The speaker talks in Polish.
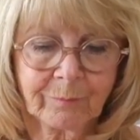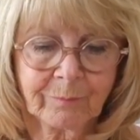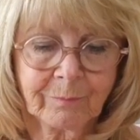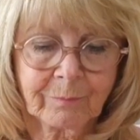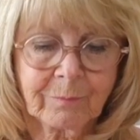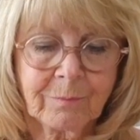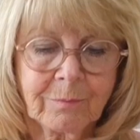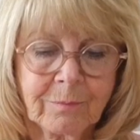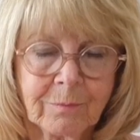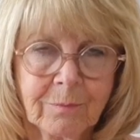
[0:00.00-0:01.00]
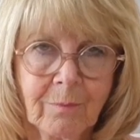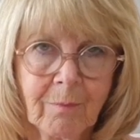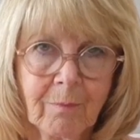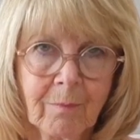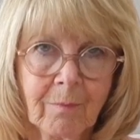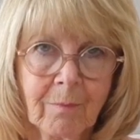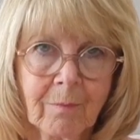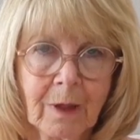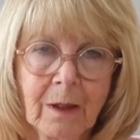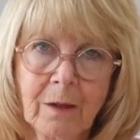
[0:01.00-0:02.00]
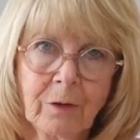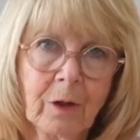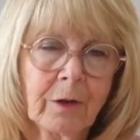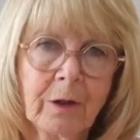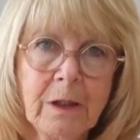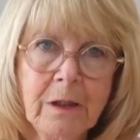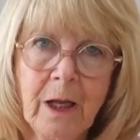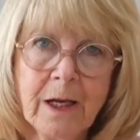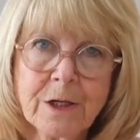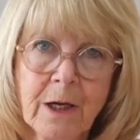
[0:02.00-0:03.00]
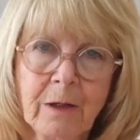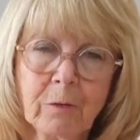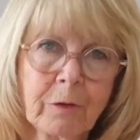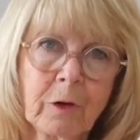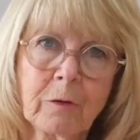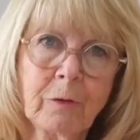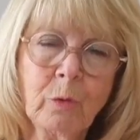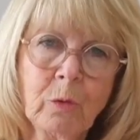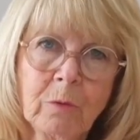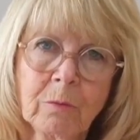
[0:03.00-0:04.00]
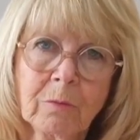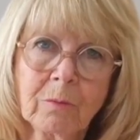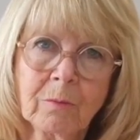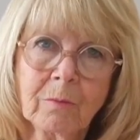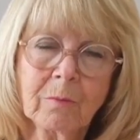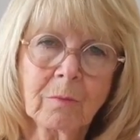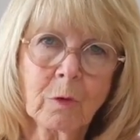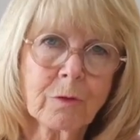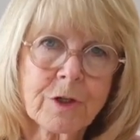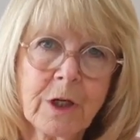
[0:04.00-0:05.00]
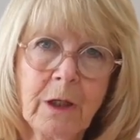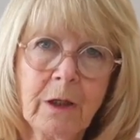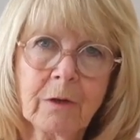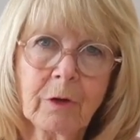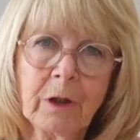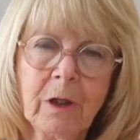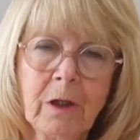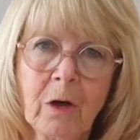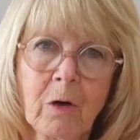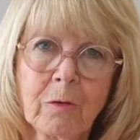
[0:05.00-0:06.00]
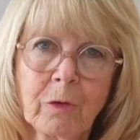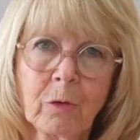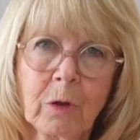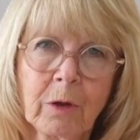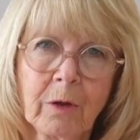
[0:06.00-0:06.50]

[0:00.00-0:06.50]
Nie musisz jakoś bardzo myśleć o tym życzeniu. Poczekaj spokojnie, aż samo przyjdzie.